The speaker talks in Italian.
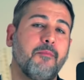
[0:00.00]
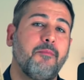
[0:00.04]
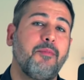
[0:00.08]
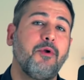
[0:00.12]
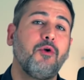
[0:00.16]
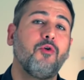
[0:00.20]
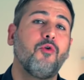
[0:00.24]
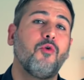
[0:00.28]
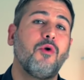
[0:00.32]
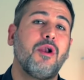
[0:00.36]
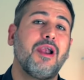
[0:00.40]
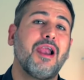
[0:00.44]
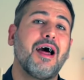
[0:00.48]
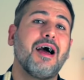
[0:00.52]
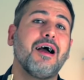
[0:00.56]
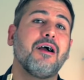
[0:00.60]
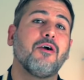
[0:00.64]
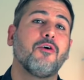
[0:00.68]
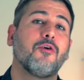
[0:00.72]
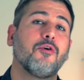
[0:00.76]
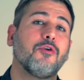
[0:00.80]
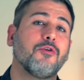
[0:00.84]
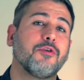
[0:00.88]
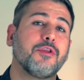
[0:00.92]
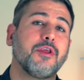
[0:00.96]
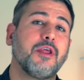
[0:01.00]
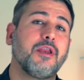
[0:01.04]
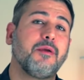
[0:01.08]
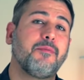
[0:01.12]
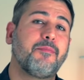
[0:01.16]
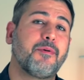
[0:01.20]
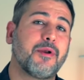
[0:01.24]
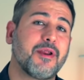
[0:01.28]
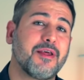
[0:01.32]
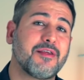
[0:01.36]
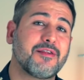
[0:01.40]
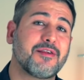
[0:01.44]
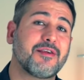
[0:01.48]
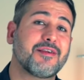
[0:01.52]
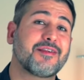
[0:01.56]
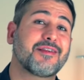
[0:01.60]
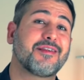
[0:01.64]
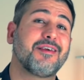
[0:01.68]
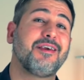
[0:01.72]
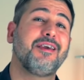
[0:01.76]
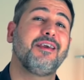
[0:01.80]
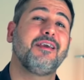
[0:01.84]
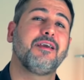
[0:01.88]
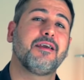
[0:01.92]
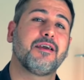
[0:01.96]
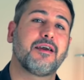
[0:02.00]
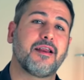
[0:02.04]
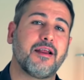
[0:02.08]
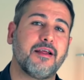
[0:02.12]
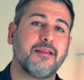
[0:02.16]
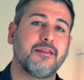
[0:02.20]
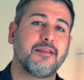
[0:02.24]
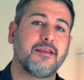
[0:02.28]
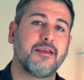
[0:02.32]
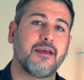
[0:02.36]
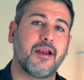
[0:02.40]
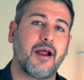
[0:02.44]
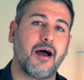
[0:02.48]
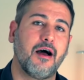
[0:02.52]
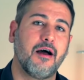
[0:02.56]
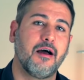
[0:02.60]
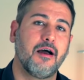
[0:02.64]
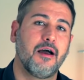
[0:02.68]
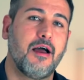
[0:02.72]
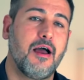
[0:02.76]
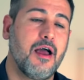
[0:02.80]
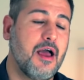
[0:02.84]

più l'angolo di ripresa si ingrandirà.